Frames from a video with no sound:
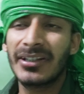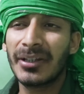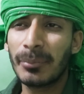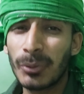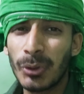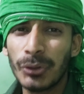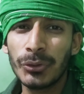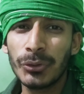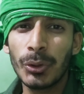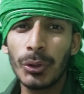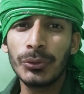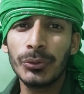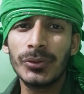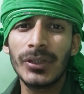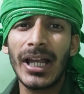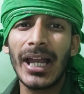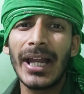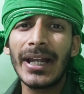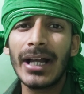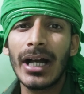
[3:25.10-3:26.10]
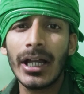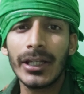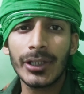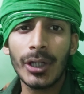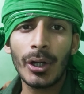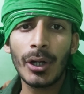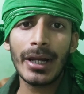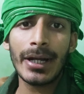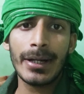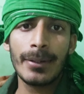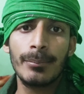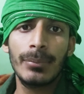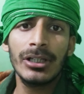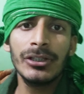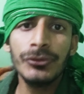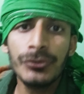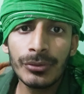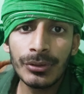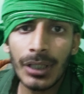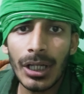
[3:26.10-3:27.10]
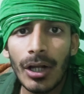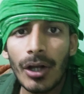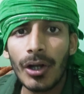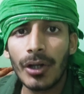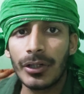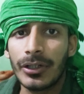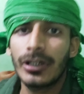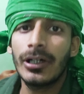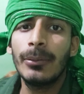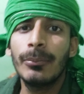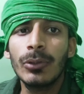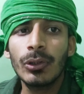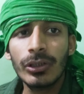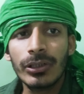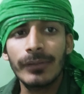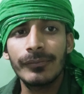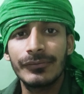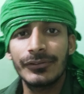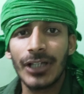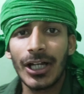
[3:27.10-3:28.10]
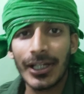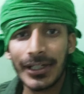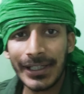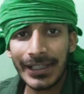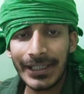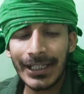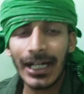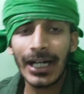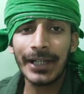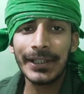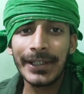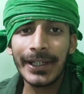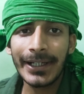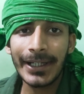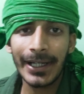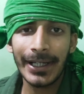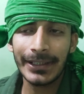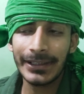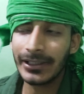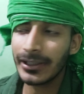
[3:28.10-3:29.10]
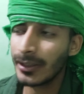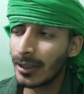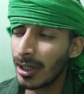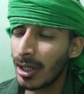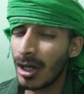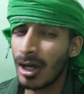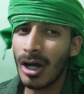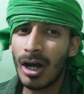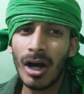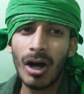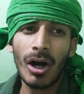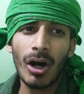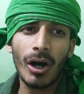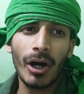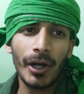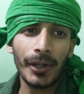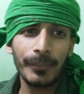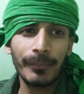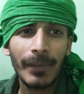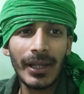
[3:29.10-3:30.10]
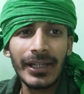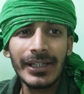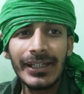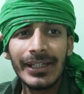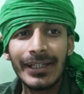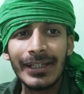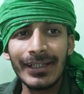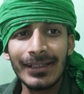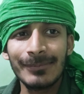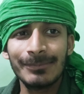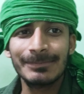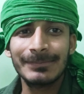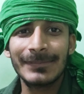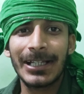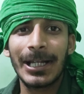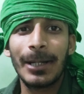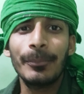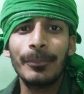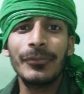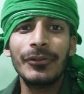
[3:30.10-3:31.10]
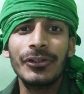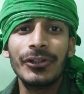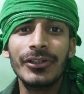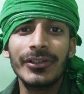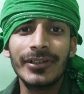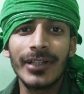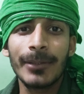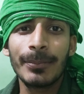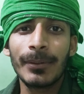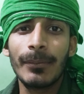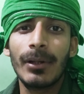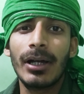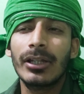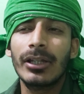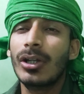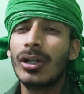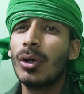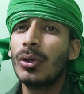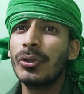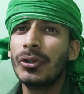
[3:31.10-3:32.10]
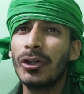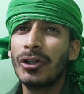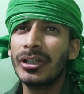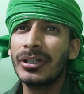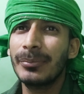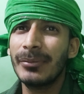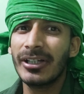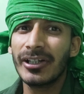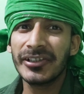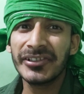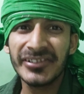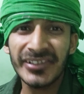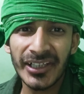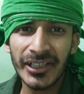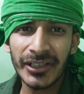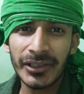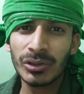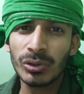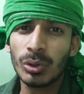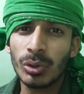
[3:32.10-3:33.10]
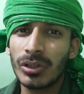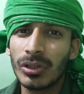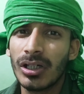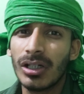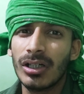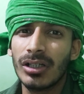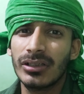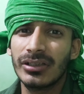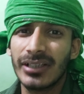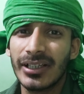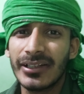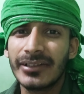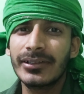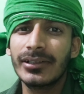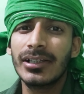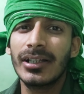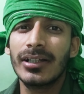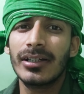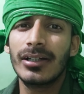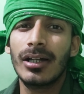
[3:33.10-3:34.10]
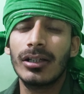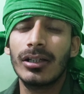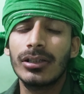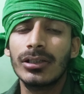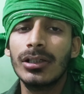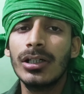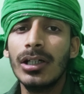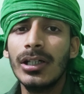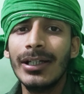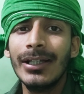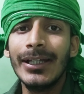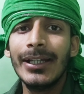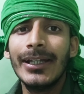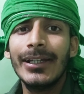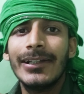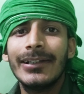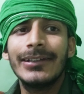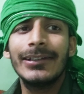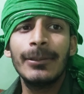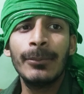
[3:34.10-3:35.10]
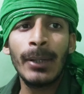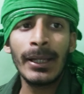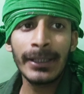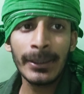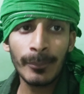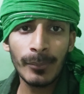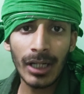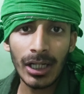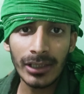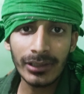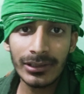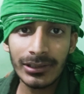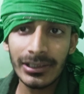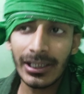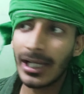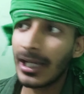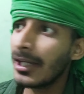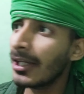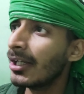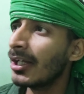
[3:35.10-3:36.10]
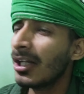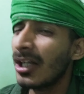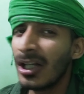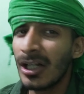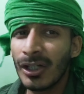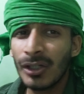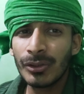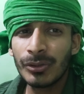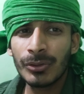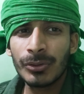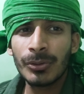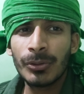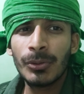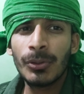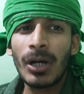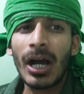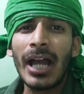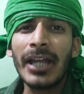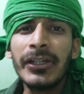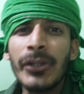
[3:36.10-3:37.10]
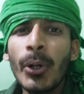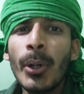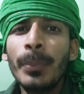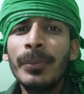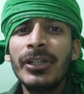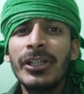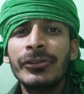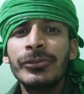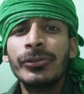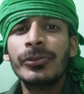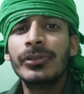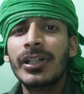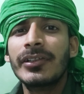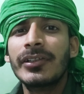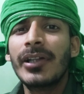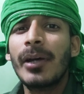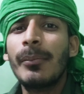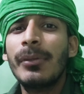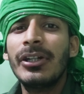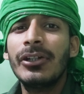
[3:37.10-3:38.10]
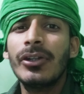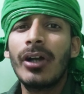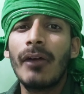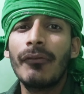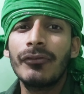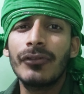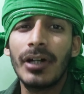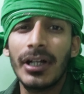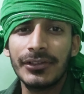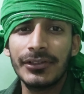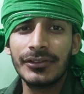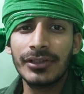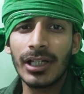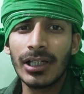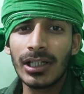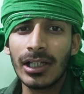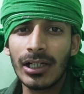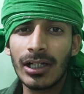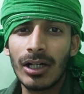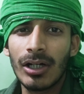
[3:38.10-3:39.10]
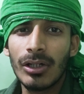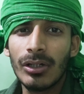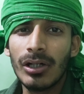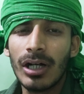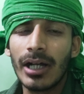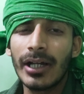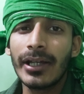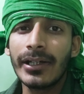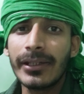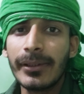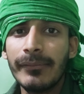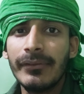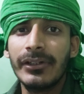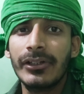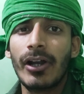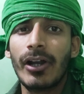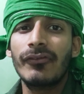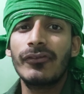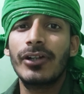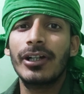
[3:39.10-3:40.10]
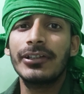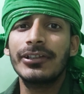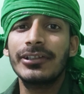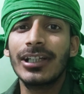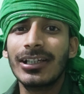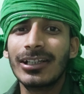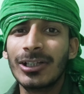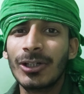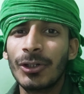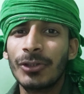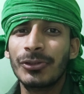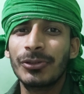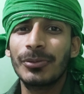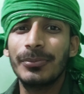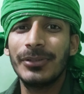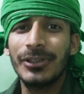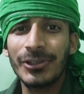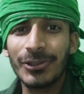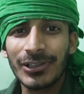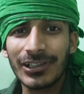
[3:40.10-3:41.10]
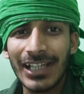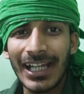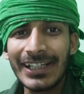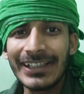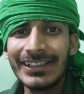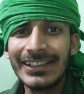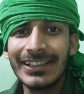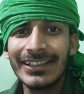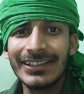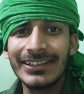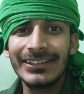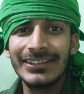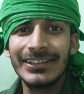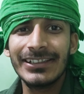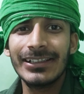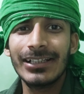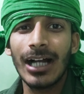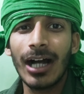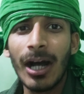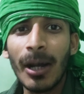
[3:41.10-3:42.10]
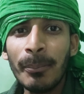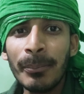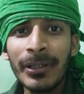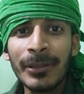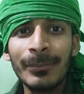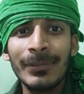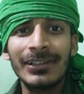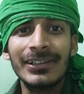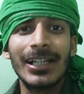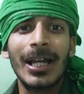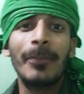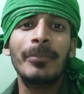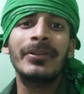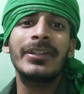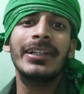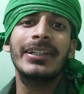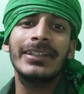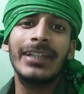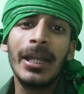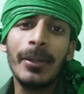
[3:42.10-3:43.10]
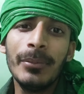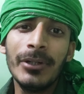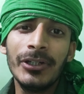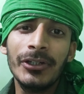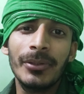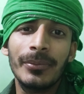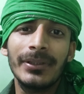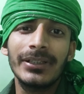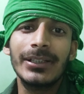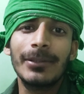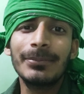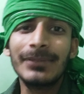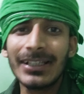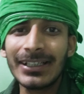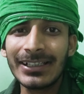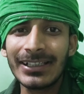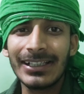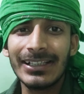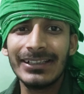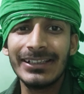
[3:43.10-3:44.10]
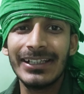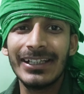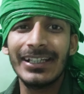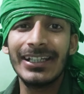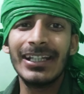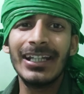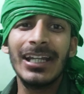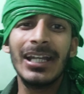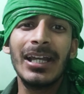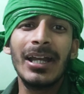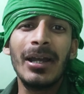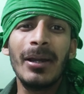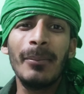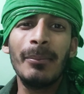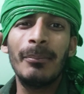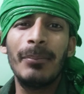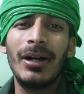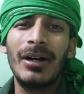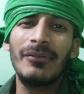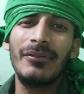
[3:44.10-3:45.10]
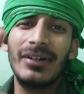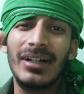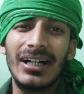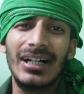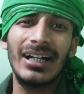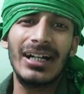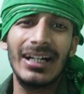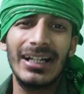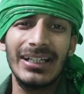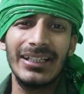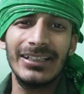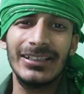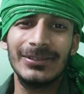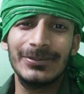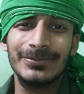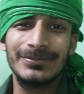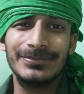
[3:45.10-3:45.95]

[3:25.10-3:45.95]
सब कुछ हो चुका है खाना वगैरह बन चुका है और हम लोग अब जा रहे हैं खाना खाने और मैं ये गमछी सर पे बांधा हूँ क्योंकि मेरा सर थोड़ा दर्द कर रहा था इसलिए मैंने बांध लिया है तो आई होप ये छोटा सा वीडियो आपको अच्छा लगा हो अगर ये वीडियो आपको अच्छा लगा हो तो वीडियो को लाइक कर दीजिएगा हम फिर मिलते हैं आपसे नए वीडियो में तब तक के लिए बाय